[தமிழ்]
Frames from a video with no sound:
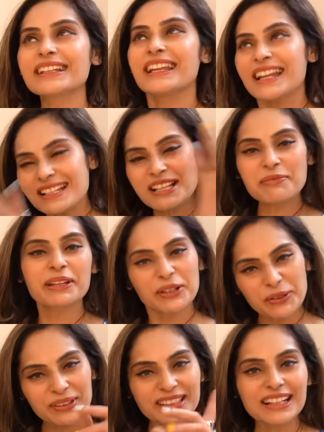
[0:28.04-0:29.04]
எல்லா
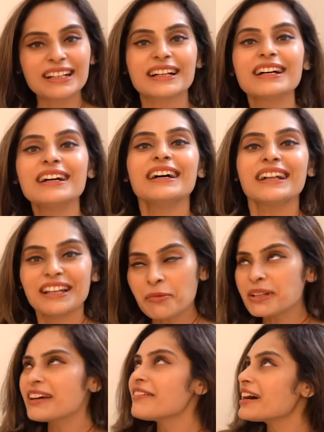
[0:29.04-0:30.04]
சமயங்களும் ஒன்று தாங்க
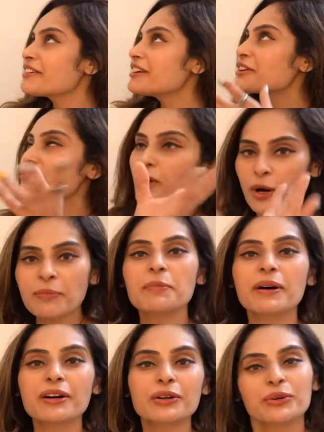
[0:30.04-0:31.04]
நம்ம தான் வேறு வேறு
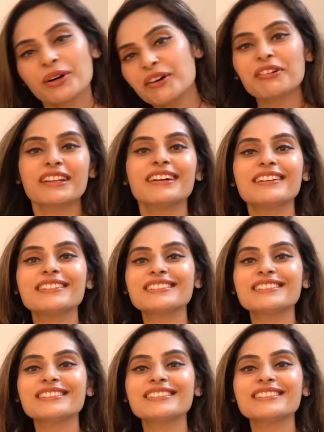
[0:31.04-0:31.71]
ஃபார்மில் பார்க்குறோம் அவ்வளோதான்